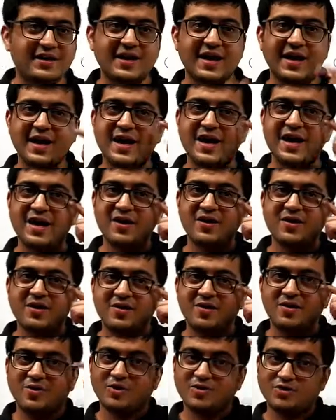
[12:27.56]
है
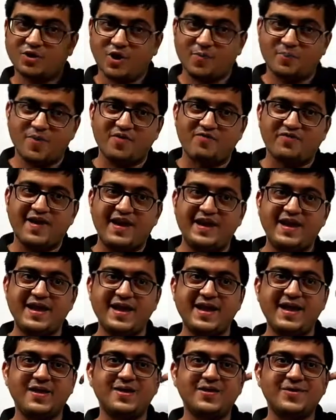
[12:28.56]
और टॉप ऑफ हेड
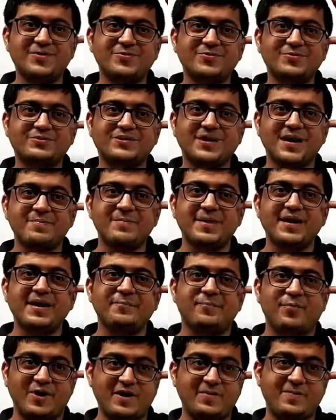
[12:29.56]
है उसके मिड
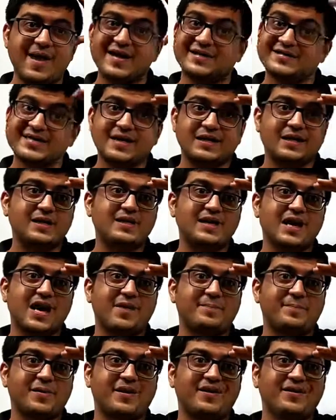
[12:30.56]
पॉइंट पे एग्जैक्टली यहां
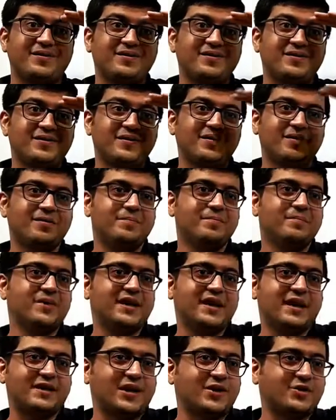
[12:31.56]
पर
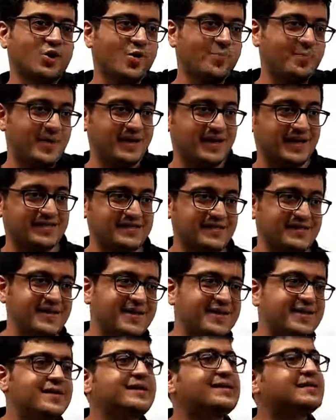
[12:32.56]
मिरर का टॉप आना चाहिए
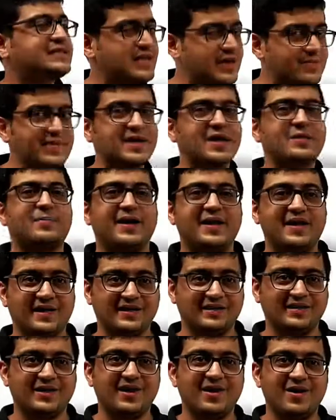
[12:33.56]
इसलिए मिरर बड़े
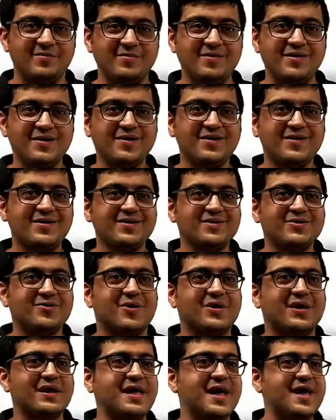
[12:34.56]
रखते हैं हम
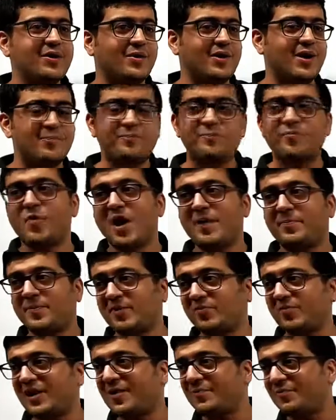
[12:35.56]
क्योंकि ये अप, अपर
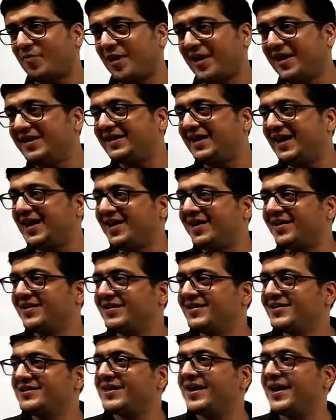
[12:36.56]
वाला पॉइंट है
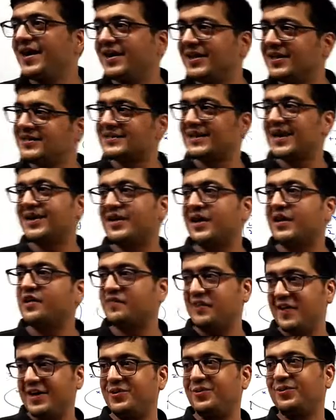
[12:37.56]
ये हर इंसान का
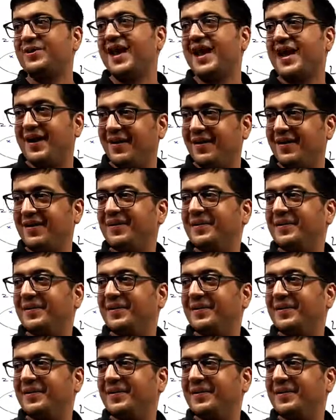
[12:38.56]
डिफरेंट हो जाएगा